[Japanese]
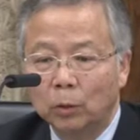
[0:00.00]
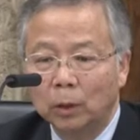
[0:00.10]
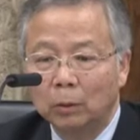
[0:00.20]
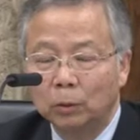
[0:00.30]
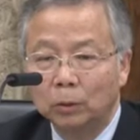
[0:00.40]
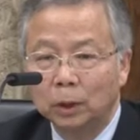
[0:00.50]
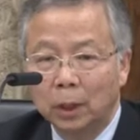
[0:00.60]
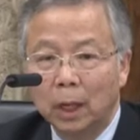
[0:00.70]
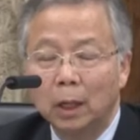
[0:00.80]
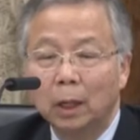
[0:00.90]
邦政府とし
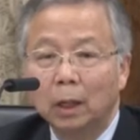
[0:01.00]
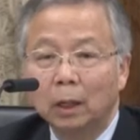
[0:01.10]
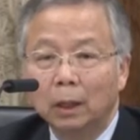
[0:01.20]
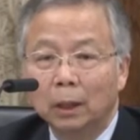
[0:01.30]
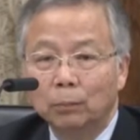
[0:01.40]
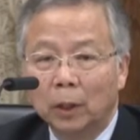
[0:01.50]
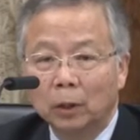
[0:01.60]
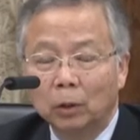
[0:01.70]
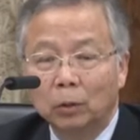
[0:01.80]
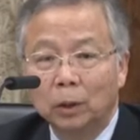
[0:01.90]
て
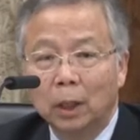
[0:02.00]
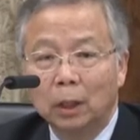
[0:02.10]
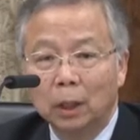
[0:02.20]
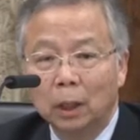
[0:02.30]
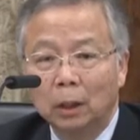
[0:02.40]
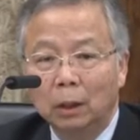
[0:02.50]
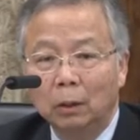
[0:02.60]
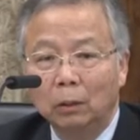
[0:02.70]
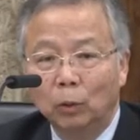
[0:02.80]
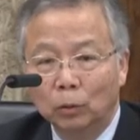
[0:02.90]
パリ協定
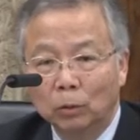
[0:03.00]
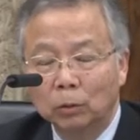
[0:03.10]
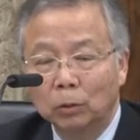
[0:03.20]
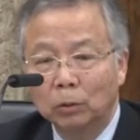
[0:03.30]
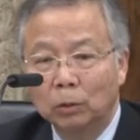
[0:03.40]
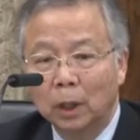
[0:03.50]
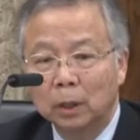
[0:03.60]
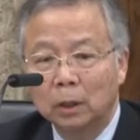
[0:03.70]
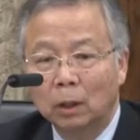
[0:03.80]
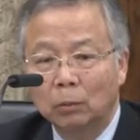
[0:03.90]
に戻るという
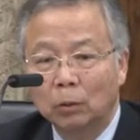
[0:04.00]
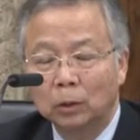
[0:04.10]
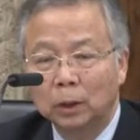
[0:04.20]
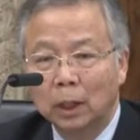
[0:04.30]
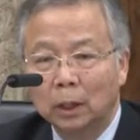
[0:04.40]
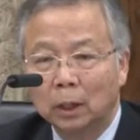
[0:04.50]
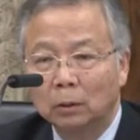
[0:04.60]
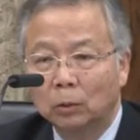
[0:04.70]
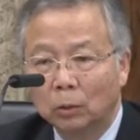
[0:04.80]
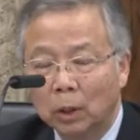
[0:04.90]
決断をしていた
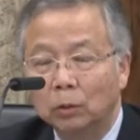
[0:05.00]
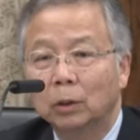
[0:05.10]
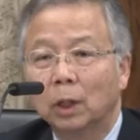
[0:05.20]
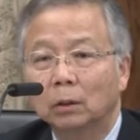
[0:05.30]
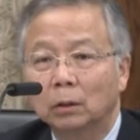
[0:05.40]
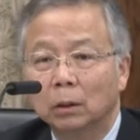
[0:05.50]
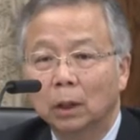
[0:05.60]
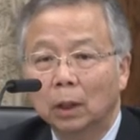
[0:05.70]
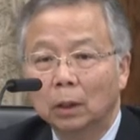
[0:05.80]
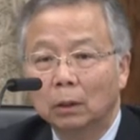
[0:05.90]
だくことがおそらく
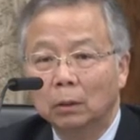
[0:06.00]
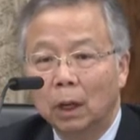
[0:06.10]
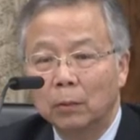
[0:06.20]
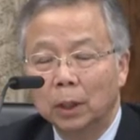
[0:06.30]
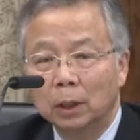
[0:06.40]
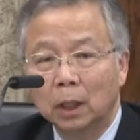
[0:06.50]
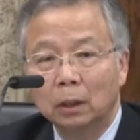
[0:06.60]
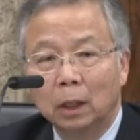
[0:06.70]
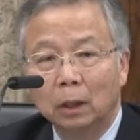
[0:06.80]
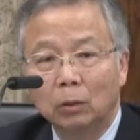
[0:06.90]
アメリカ
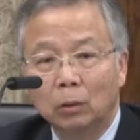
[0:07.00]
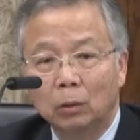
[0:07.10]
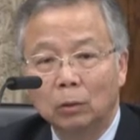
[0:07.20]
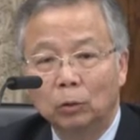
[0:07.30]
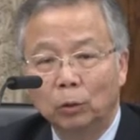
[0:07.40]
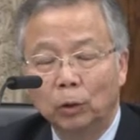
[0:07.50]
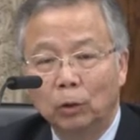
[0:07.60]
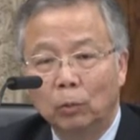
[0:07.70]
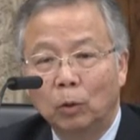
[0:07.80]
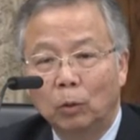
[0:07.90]
全体の動
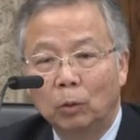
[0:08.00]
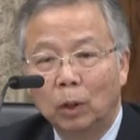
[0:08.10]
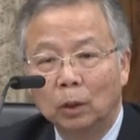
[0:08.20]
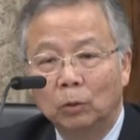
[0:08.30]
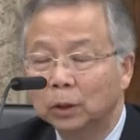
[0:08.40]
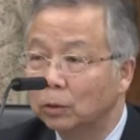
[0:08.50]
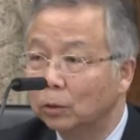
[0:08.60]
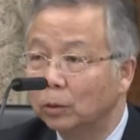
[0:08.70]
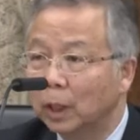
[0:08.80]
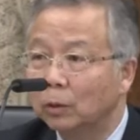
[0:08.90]
きをも後押しする
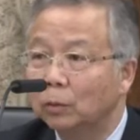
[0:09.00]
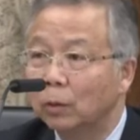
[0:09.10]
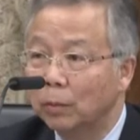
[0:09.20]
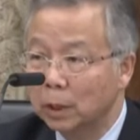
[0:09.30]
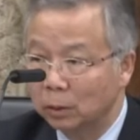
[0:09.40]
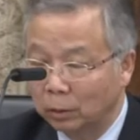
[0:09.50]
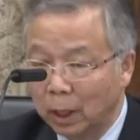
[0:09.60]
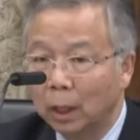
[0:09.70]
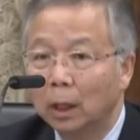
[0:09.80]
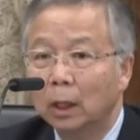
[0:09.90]
ことになると思いますの
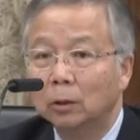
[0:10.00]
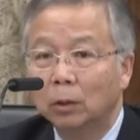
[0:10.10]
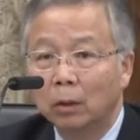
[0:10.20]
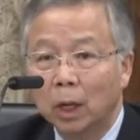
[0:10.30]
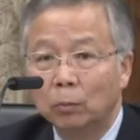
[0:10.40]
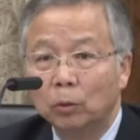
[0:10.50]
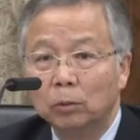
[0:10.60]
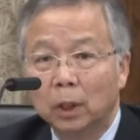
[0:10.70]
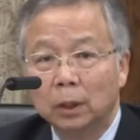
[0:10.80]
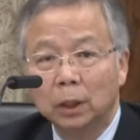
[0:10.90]
でそれは
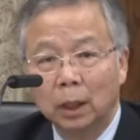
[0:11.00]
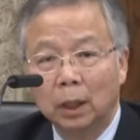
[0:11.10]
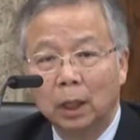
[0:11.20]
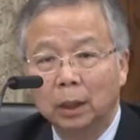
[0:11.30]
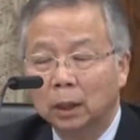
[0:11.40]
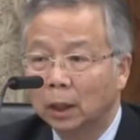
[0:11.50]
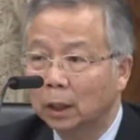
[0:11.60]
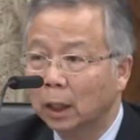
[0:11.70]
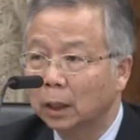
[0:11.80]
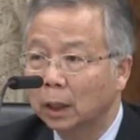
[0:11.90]
僕はぜひ
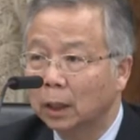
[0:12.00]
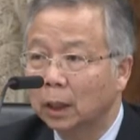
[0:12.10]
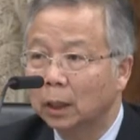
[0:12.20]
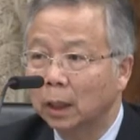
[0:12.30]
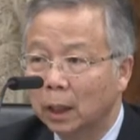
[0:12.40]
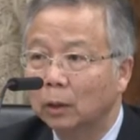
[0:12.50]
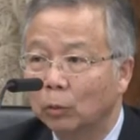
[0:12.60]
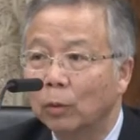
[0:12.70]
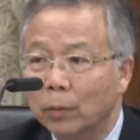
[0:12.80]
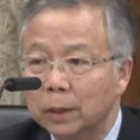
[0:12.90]
働きかけていただきたいな
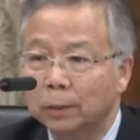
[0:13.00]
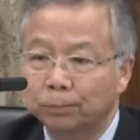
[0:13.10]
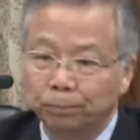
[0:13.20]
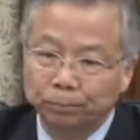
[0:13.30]
と思います。